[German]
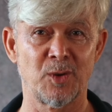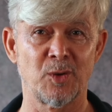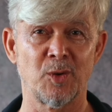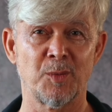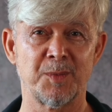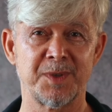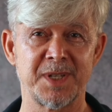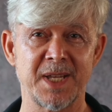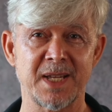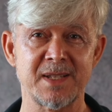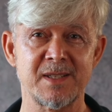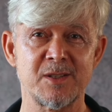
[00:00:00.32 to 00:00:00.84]

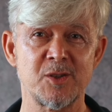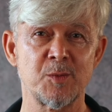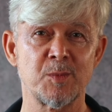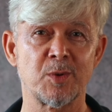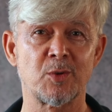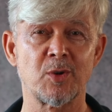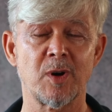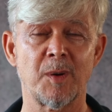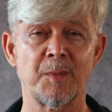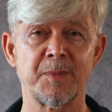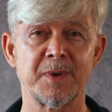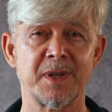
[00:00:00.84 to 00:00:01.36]
um das zu
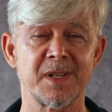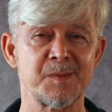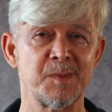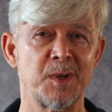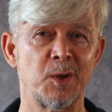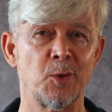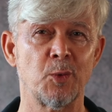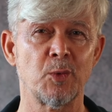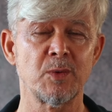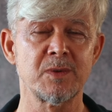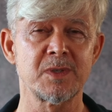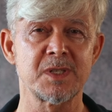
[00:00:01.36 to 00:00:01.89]
bekommen, das mir
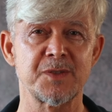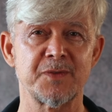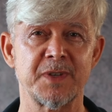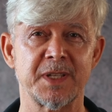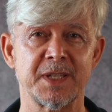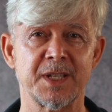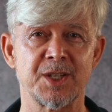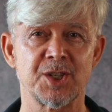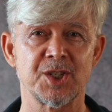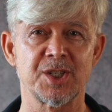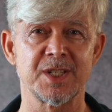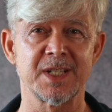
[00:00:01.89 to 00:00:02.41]

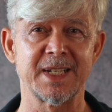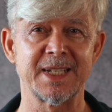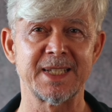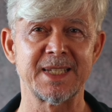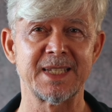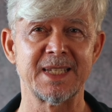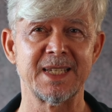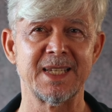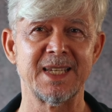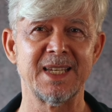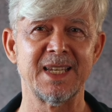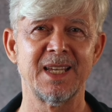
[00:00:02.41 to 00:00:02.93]
lohnenswert
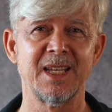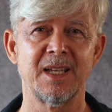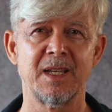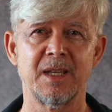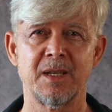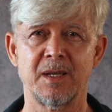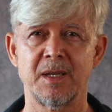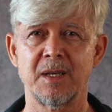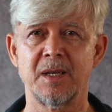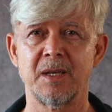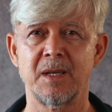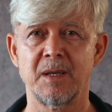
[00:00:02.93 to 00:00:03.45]
erscheint,
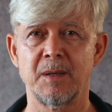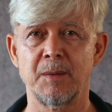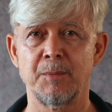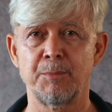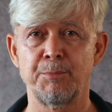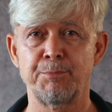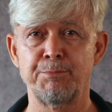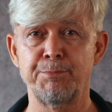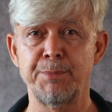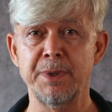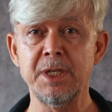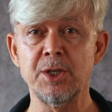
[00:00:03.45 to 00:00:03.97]

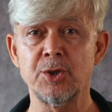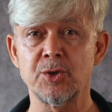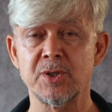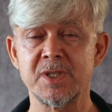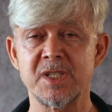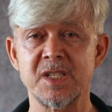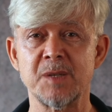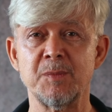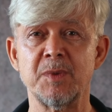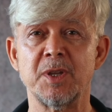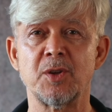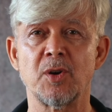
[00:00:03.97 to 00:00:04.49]
bin ich schon
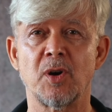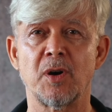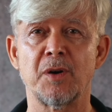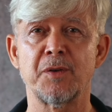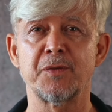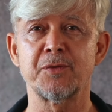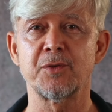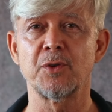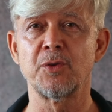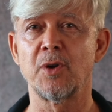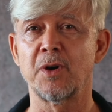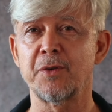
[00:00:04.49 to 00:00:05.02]
ziemlich
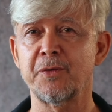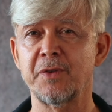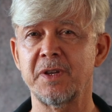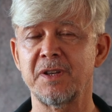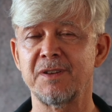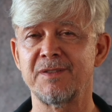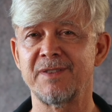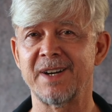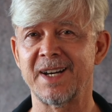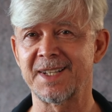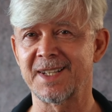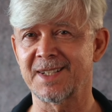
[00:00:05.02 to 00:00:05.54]
oft und noch
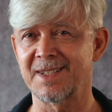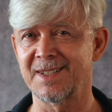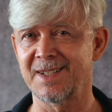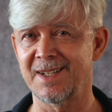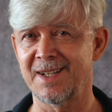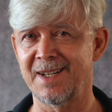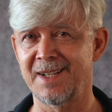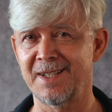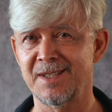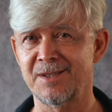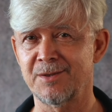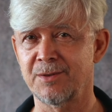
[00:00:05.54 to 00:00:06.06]
viel weiter
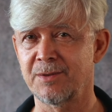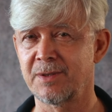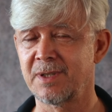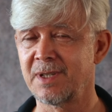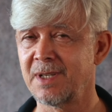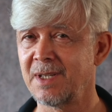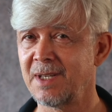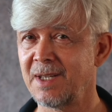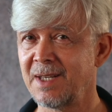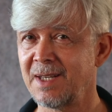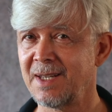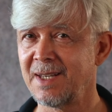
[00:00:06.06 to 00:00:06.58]
gereist. Und
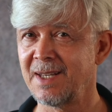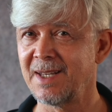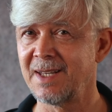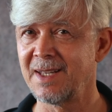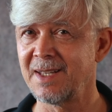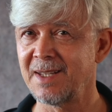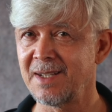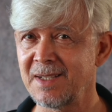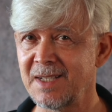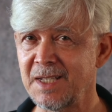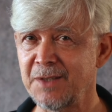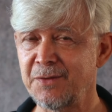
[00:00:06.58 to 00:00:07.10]

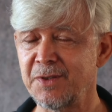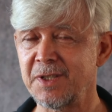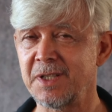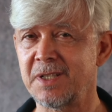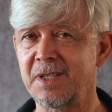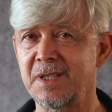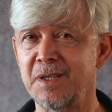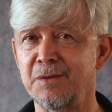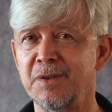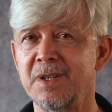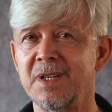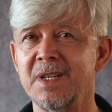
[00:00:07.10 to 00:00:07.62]

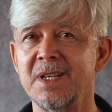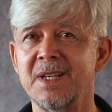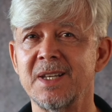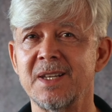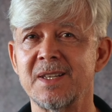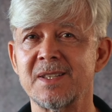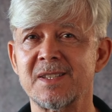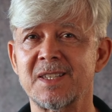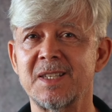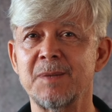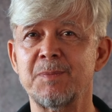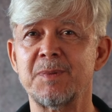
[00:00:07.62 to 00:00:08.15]
definitiv,
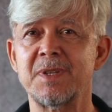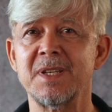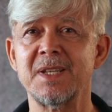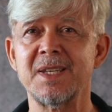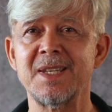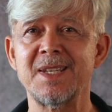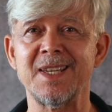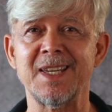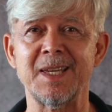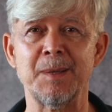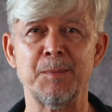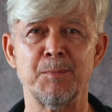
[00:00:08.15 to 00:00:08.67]
es gibt
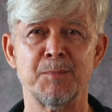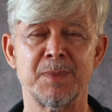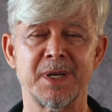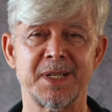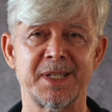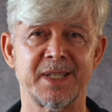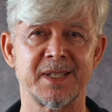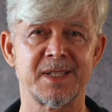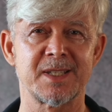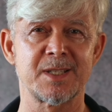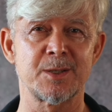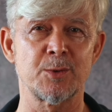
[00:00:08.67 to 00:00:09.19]
Themen, bei
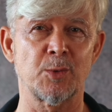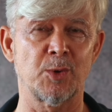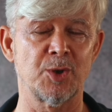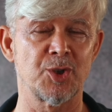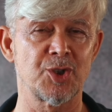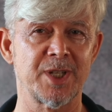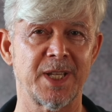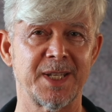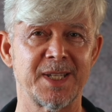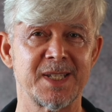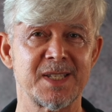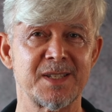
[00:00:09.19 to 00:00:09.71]
denen
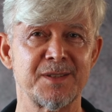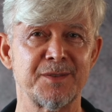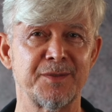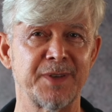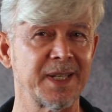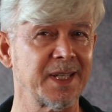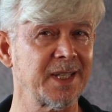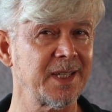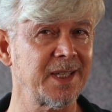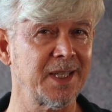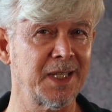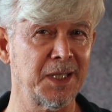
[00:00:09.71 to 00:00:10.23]
Zugeständnisse
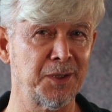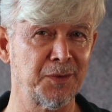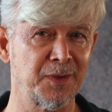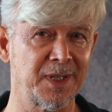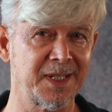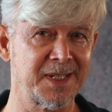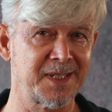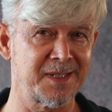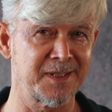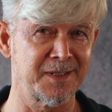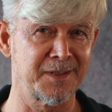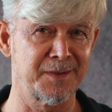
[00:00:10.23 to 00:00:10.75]
wenig
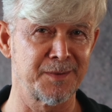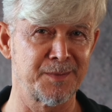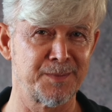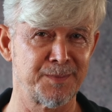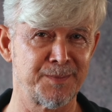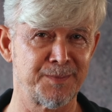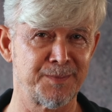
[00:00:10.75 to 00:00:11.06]
hilfreich sind.